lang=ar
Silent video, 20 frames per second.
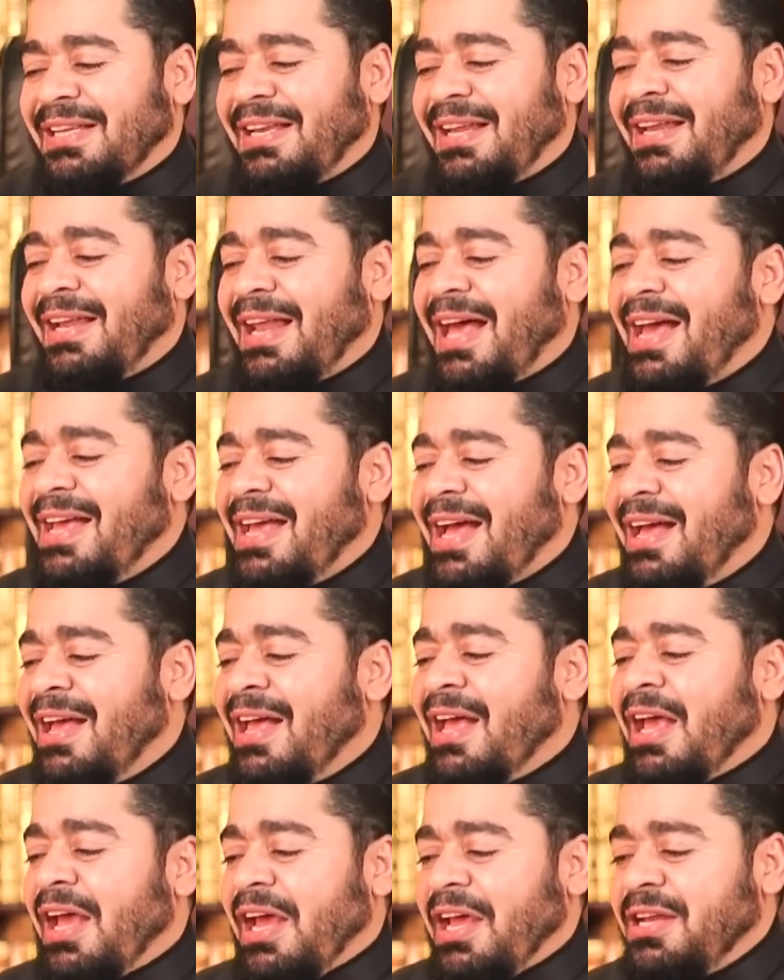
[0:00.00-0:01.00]
الايه
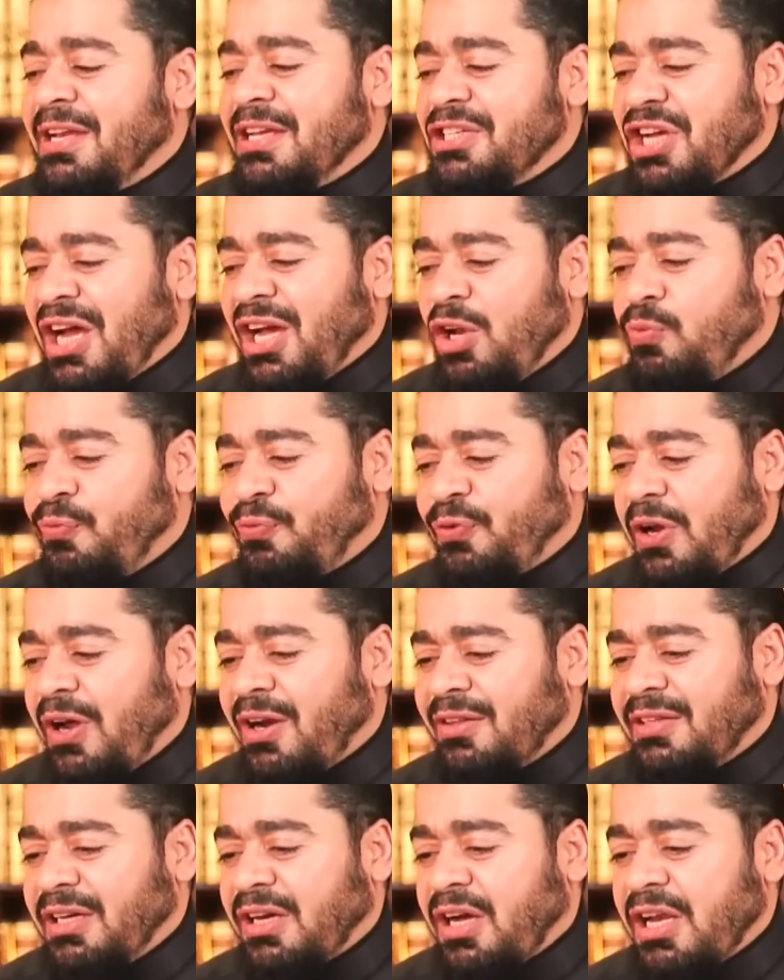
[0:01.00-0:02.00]
اني جاعل في
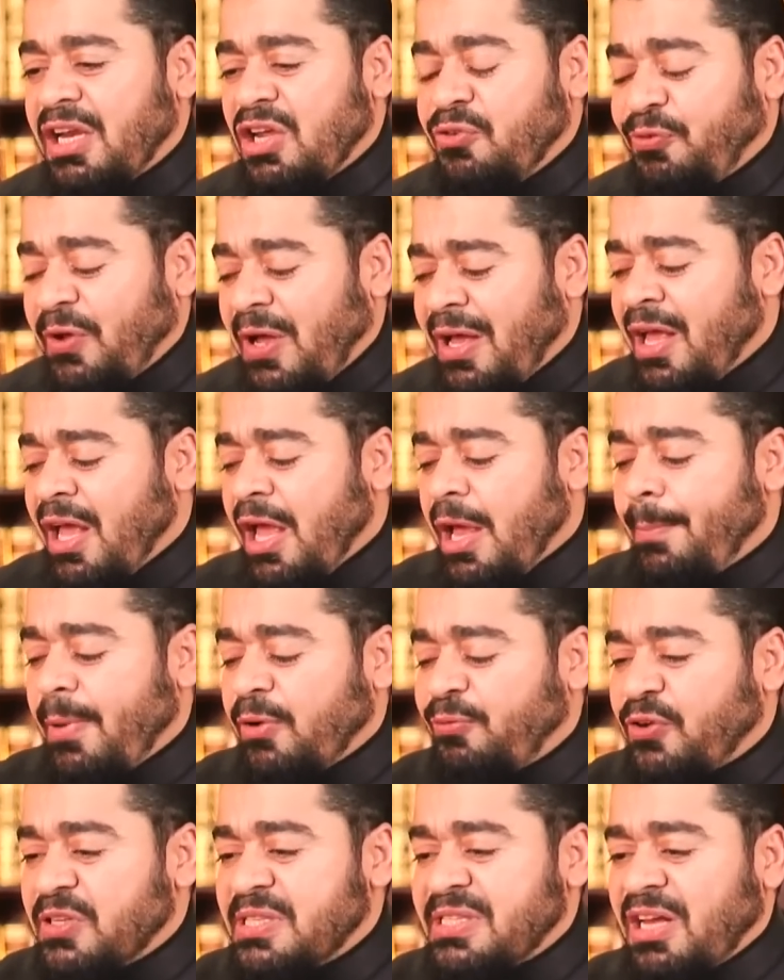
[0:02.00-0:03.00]
الارض خليفه اما
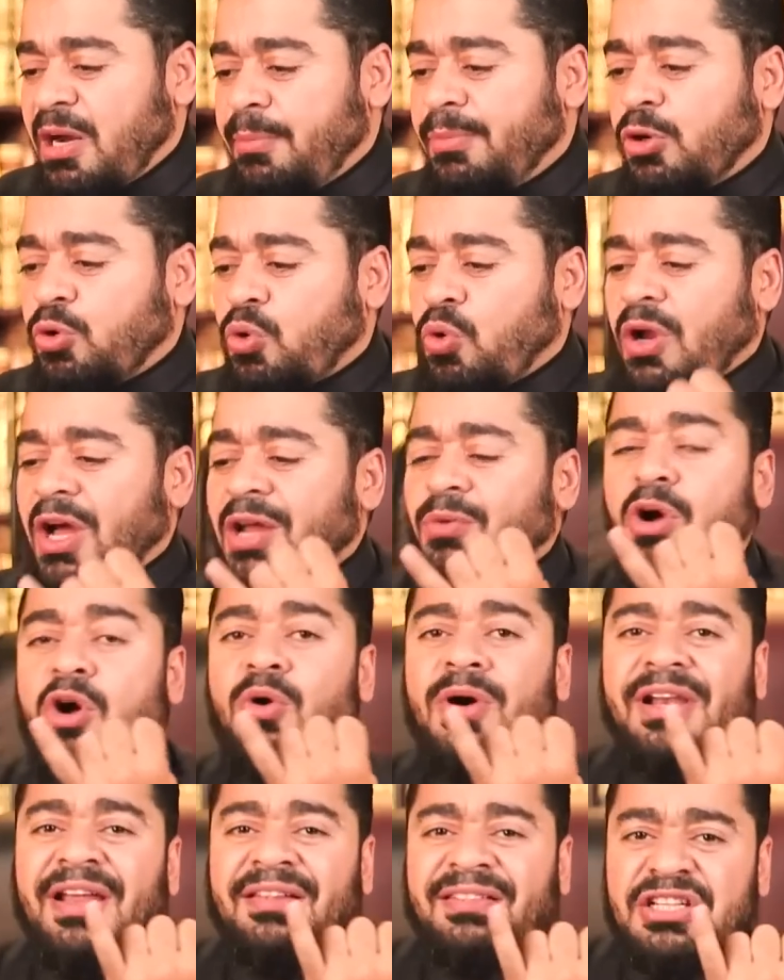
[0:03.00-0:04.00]
نفسرها من القران
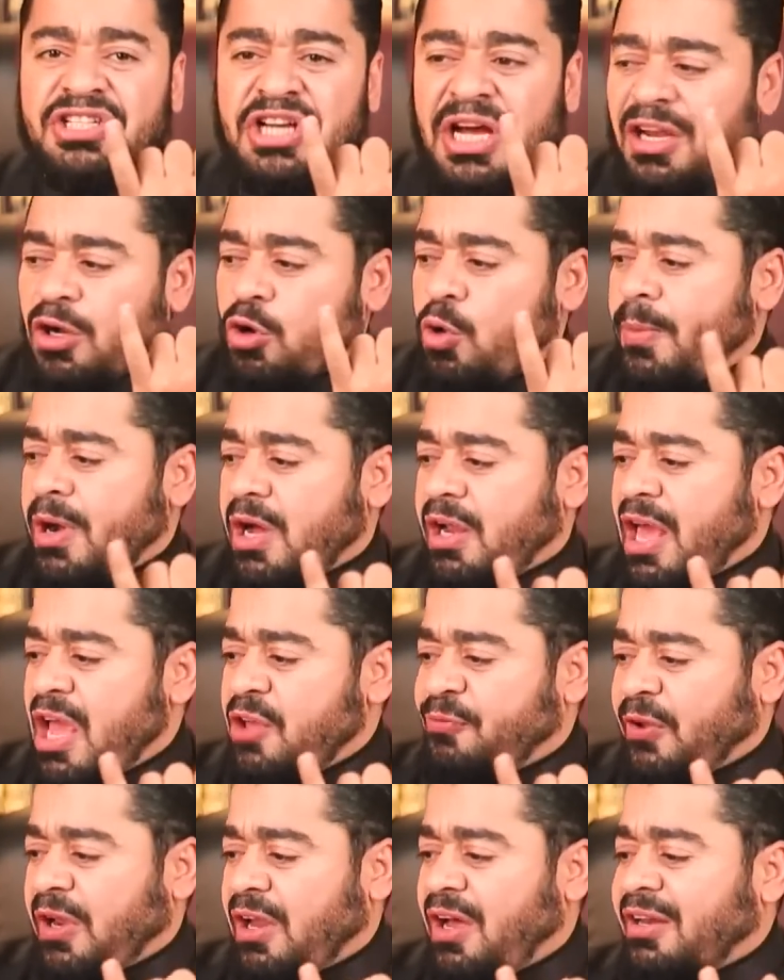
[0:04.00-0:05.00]
وهو الذي جعلكم
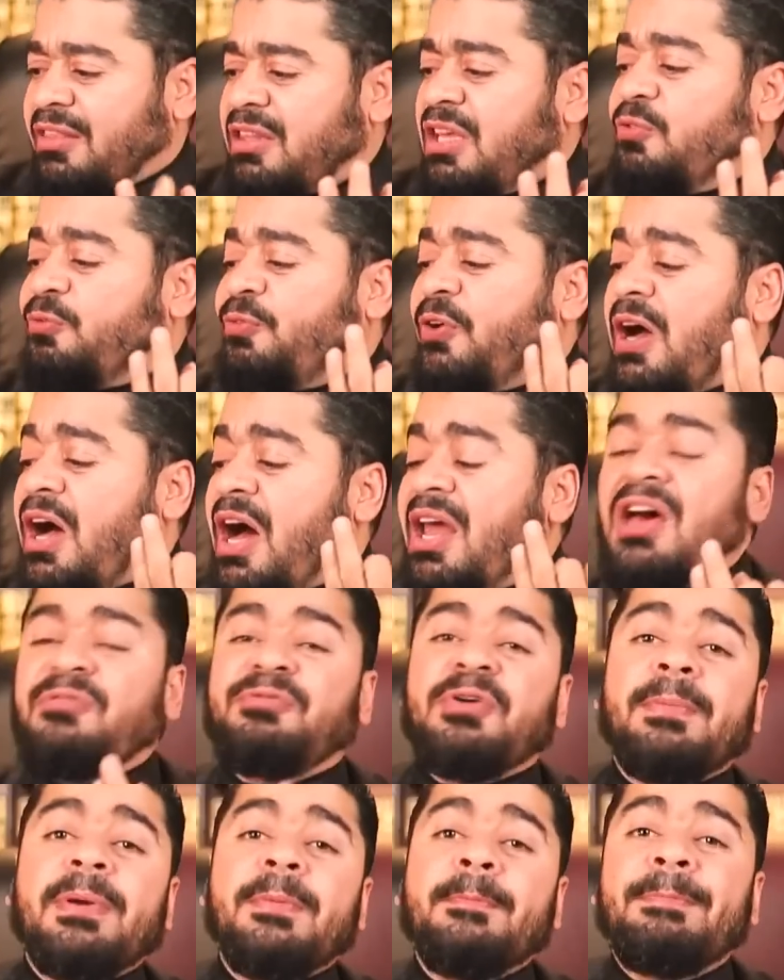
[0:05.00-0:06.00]
خلائف الارض
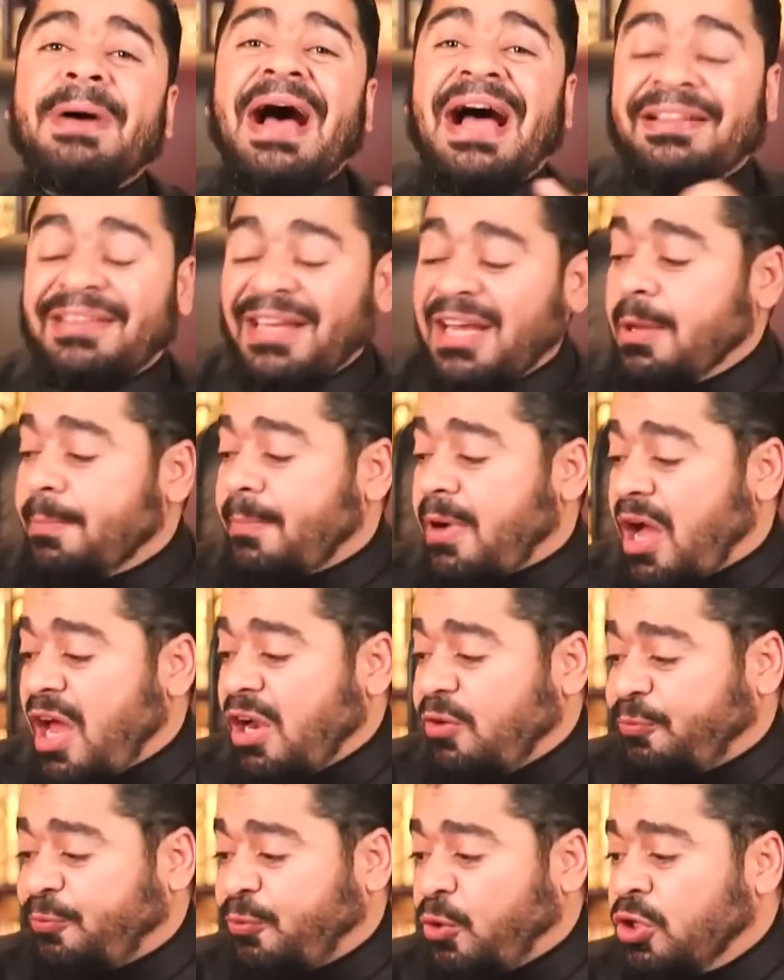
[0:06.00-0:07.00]
فخلف من بعدهم
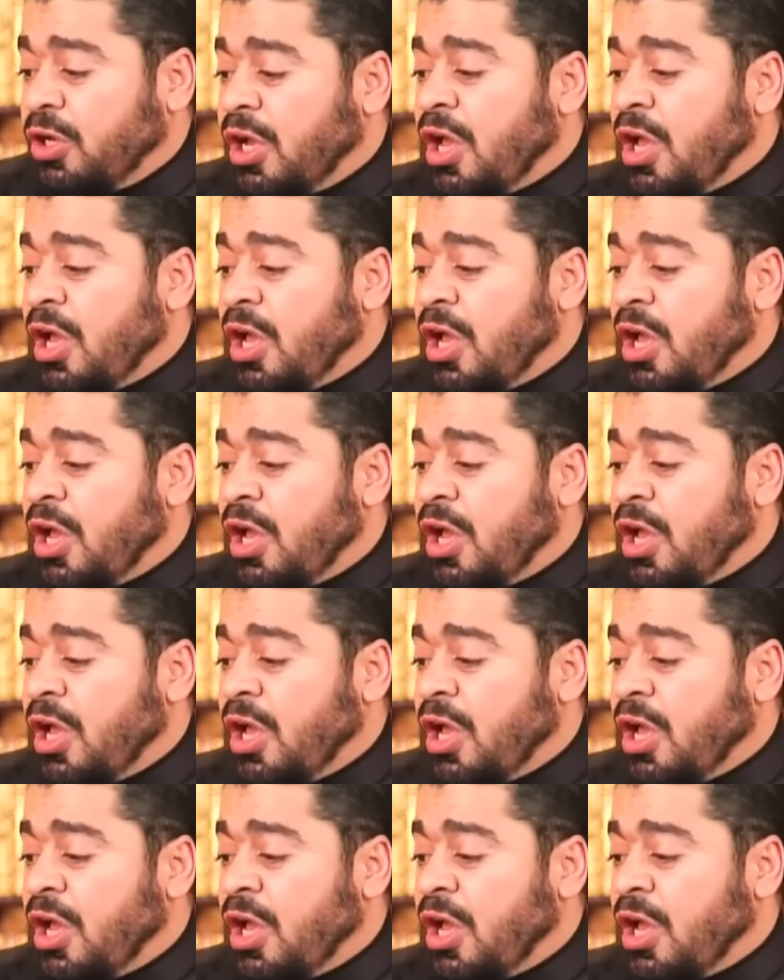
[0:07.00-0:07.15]
خلف